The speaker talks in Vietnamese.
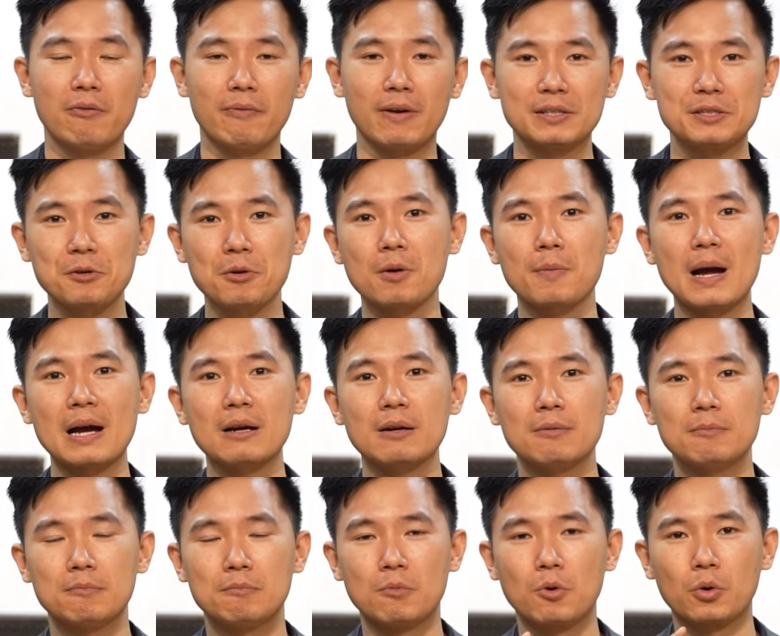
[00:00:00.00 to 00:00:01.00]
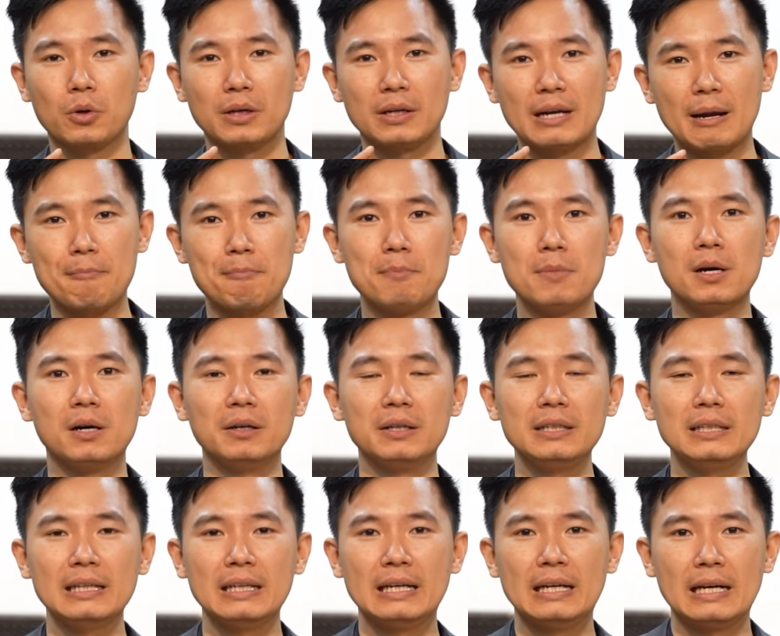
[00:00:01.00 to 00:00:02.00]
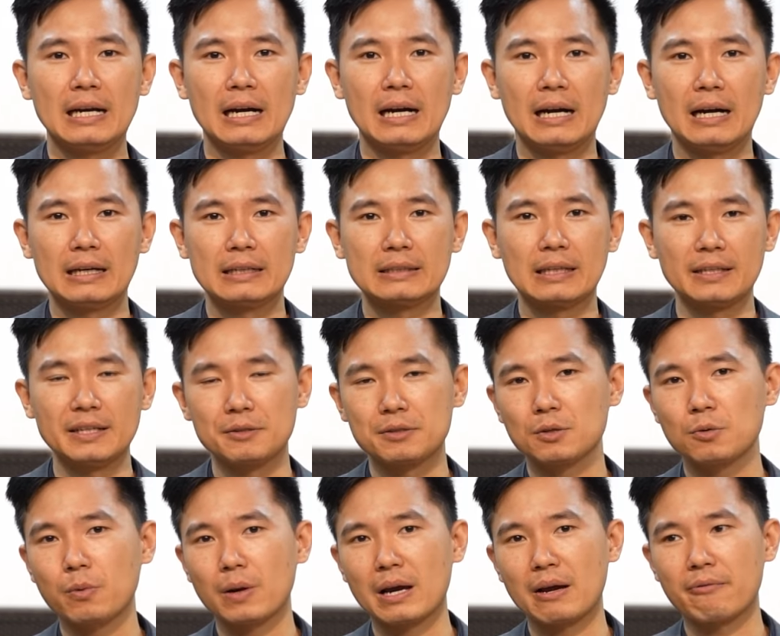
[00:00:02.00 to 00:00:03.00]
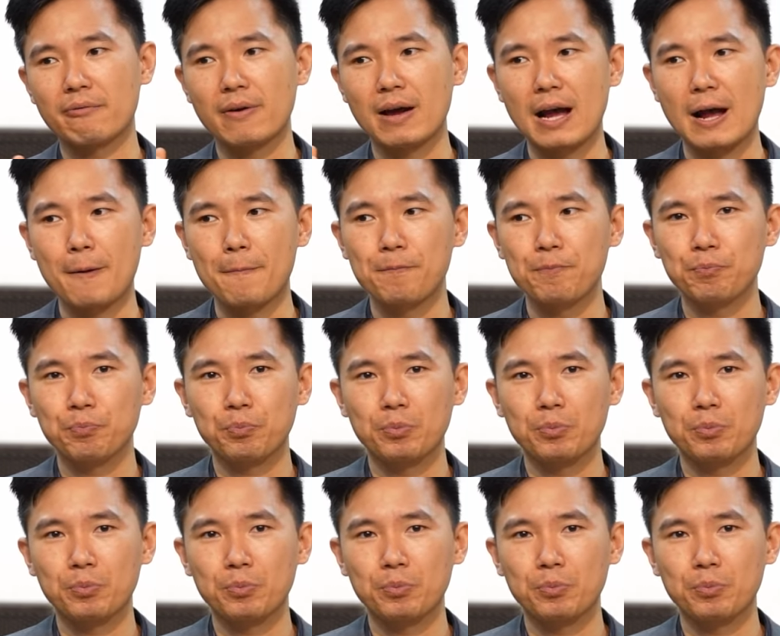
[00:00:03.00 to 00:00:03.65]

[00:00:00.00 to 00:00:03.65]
và chúc các bác một năm mới thật nhiều sức khỏe và